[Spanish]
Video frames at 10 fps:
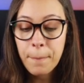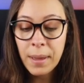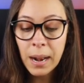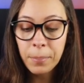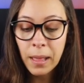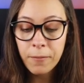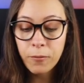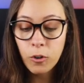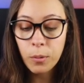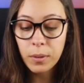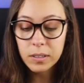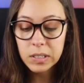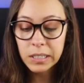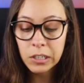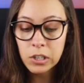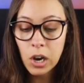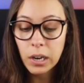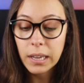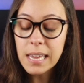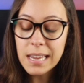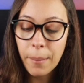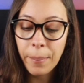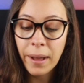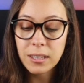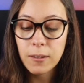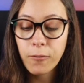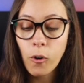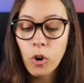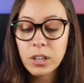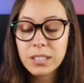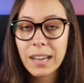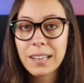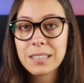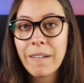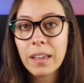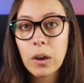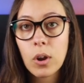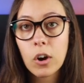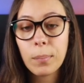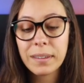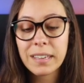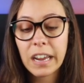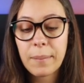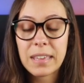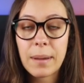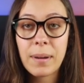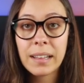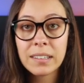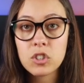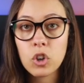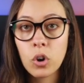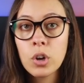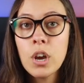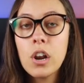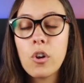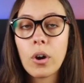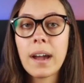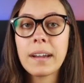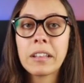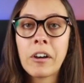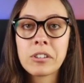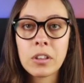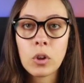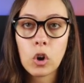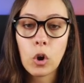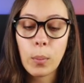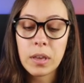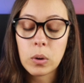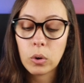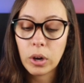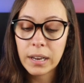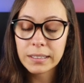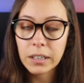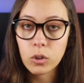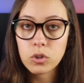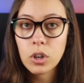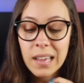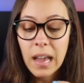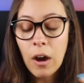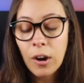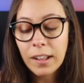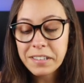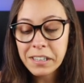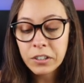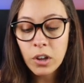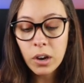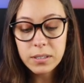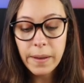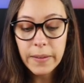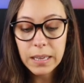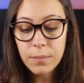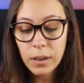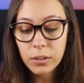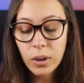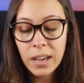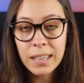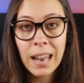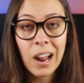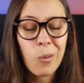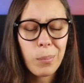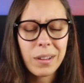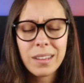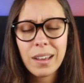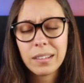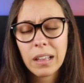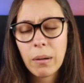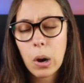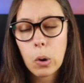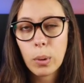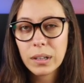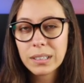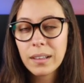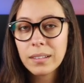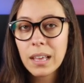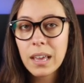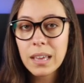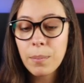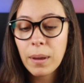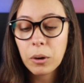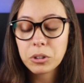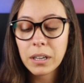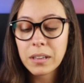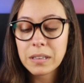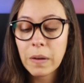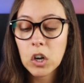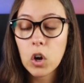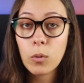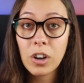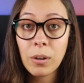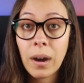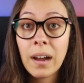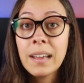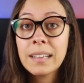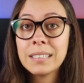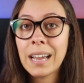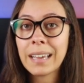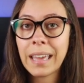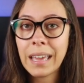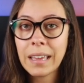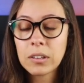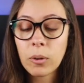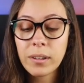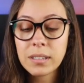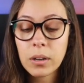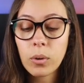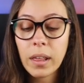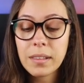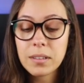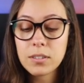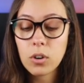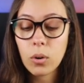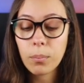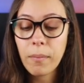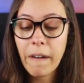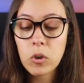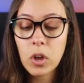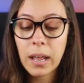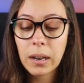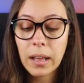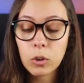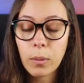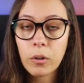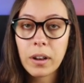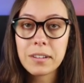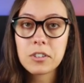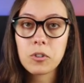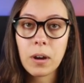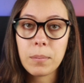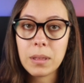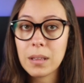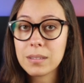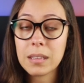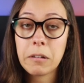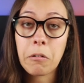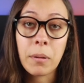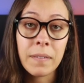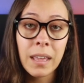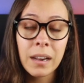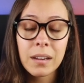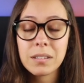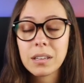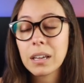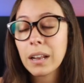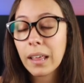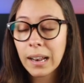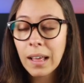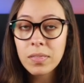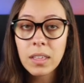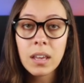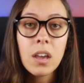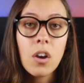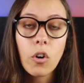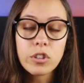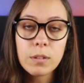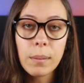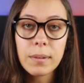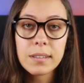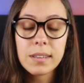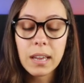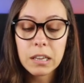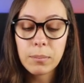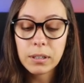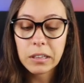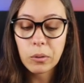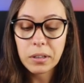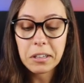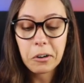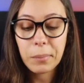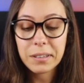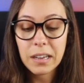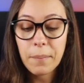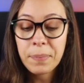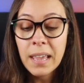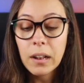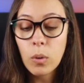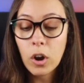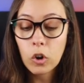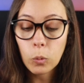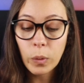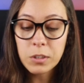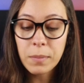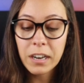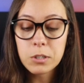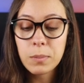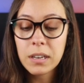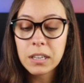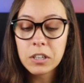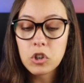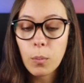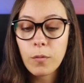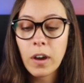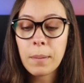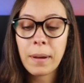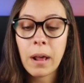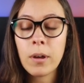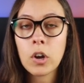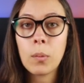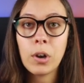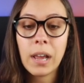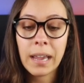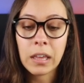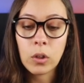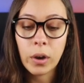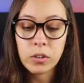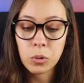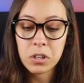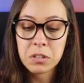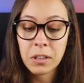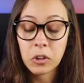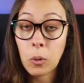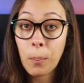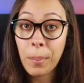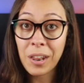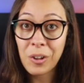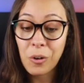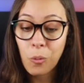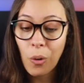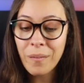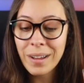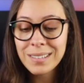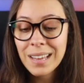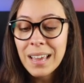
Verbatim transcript: Meta Platform, Teladoc y capaz y Ford, ya que saben que es una compañía que me llama la atención lo que han estado haciendo con los vehículos eléctricos. Ahora, Teladoc saben que invierto en ella, la compañía está abajo bastante y me gustaría saber cómo les va, ya que esto va a ser una decisión, me ayuda a, tomar una decisión a mí decido vender y seguir adelante o simplemente seguir invirtiendo en esta compañía. Luego, Waste Management y Shopify para ver cómo les ha ido en su crecimiento. Pero el jueves